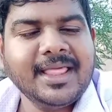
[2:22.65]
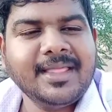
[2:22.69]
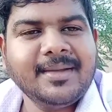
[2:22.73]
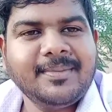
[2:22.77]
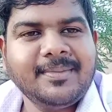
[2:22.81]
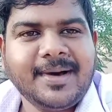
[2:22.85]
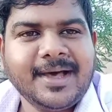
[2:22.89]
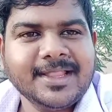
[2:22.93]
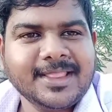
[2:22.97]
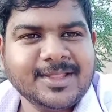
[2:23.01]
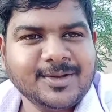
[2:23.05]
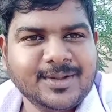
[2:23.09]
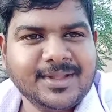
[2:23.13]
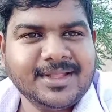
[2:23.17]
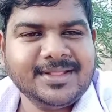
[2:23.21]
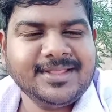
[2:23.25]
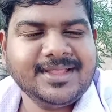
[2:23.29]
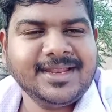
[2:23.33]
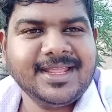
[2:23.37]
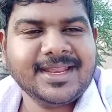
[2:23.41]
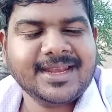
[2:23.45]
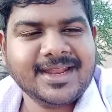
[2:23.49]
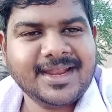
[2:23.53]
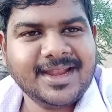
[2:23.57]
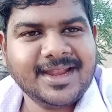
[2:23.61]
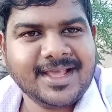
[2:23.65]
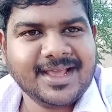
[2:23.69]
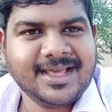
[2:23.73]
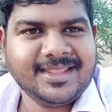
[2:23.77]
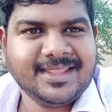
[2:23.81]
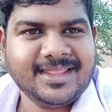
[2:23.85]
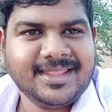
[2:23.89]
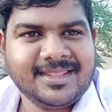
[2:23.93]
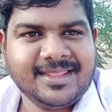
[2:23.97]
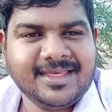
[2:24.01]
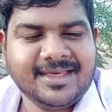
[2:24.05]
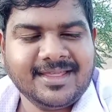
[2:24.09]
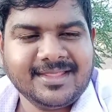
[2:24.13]
அதை பார்த்த வர திடீர்னு எனக்கு
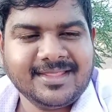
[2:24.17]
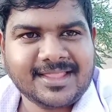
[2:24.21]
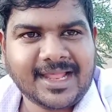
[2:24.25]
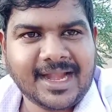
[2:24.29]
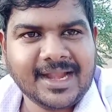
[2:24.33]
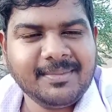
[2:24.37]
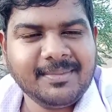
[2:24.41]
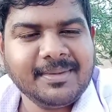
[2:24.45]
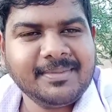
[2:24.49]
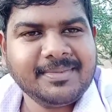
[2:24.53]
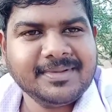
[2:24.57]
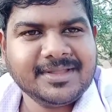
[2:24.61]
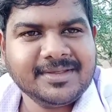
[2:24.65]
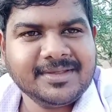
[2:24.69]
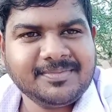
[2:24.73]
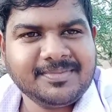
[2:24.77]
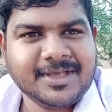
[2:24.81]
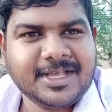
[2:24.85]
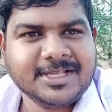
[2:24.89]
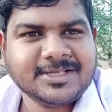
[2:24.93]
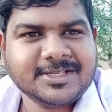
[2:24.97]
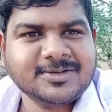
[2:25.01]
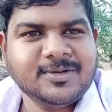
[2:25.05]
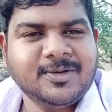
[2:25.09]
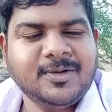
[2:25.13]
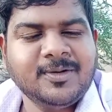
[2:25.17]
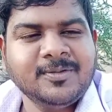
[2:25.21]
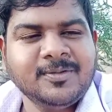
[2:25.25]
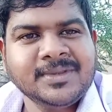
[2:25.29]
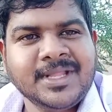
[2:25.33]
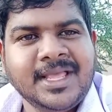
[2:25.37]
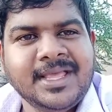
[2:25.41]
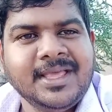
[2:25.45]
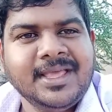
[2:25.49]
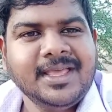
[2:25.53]
அது அந்த தலைப்பை பற்றி பேசணும்